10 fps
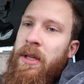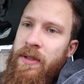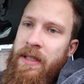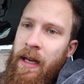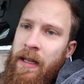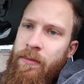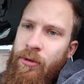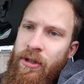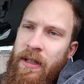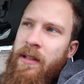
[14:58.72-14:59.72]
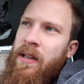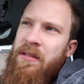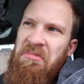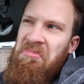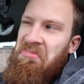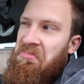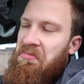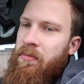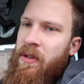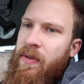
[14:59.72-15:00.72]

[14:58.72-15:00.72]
ich aus Thailand bestellt, hat mit